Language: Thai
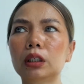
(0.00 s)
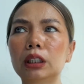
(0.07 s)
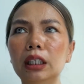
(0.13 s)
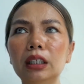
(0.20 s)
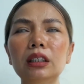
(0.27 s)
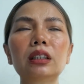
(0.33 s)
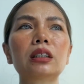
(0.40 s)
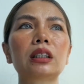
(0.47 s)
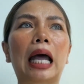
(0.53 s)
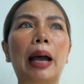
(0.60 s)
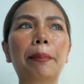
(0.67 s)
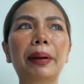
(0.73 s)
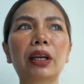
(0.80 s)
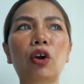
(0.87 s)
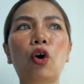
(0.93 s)
ยิ่งถ้า
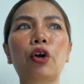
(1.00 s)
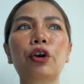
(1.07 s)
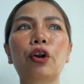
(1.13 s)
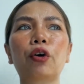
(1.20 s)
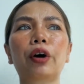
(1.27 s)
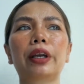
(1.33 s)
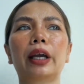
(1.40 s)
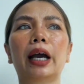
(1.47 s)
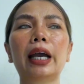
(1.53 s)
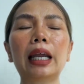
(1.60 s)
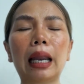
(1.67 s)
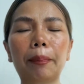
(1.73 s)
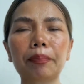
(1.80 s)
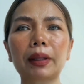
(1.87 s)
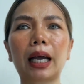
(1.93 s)
เป็นก่อนนอนเนี่ยให้ห
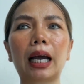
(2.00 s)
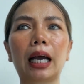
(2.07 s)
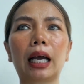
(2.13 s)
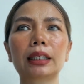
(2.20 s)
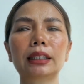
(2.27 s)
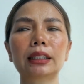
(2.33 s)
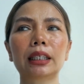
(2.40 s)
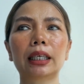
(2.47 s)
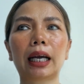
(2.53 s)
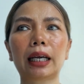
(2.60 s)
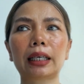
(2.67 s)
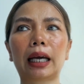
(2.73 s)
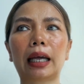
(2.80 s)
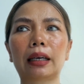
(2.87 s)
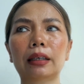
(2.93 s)
ลับตาจินตนา
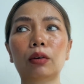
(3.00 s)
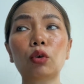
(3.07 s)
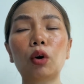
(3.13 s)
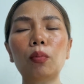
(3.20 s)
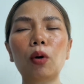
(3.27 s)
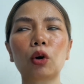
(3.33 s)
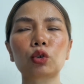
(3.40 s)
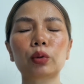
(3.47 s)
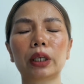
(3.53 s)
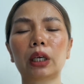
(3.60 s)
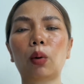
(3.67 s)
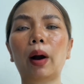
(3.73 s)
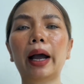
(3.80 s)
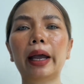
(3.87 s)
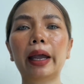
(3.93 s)
การแล้วก็บอกตัวเองเล
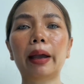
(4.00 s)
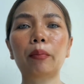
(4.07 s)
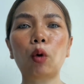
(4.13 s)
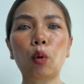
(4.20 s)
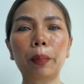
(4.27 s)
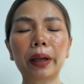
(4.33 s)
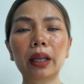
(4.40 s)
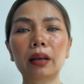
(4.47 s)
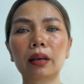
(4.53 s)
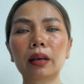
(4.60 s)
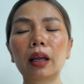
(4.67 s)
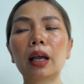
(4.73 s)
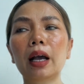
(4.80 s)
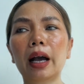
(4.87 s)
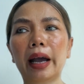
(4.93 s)
ยว่า I am open
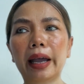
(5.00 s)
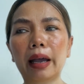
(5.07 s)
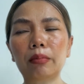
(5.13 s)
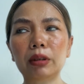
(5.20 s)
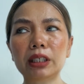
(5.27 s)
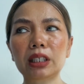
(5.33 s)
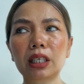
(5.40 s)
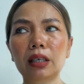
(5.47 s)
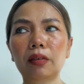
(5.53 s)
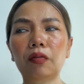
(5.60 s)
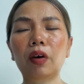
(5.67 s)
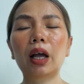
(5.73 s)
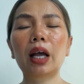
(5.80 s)
I am receive